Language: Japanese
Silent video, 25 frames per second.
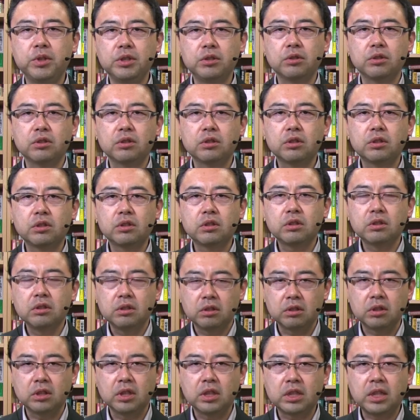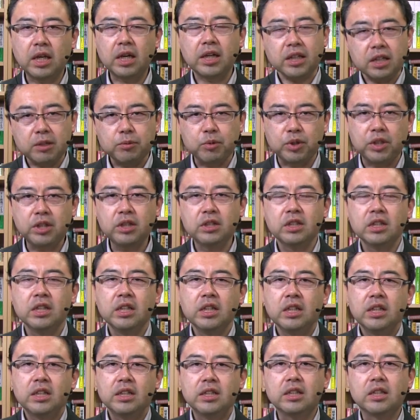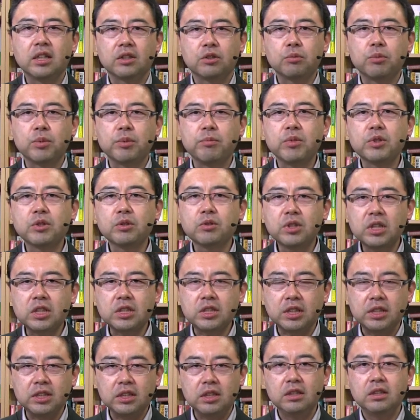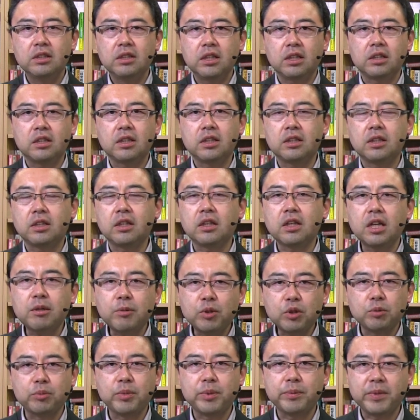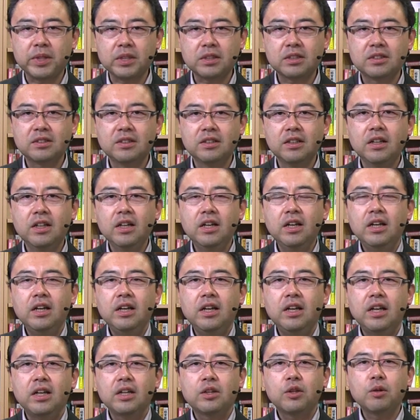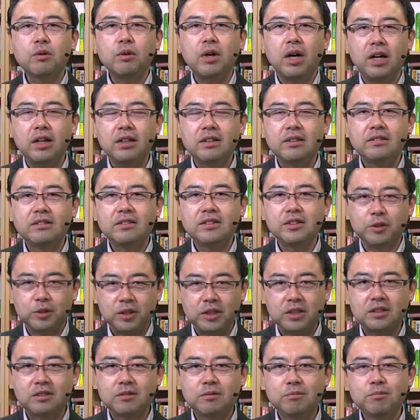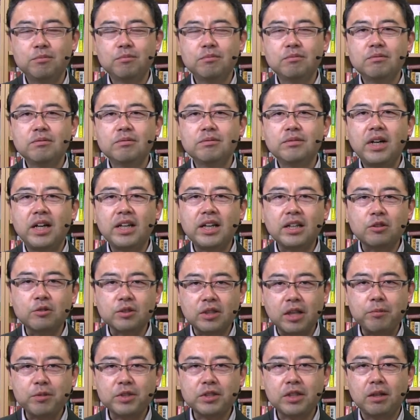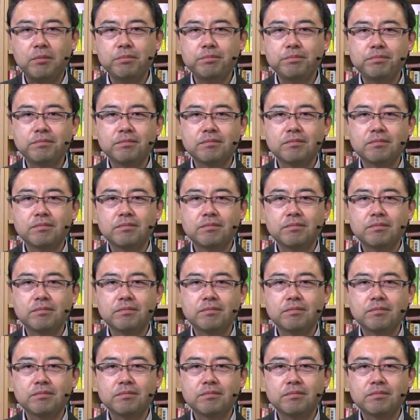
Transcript: みるだけでもね、いいかと思いますので、是非やっていただければと思います。今日は以上です。ありがとうございました。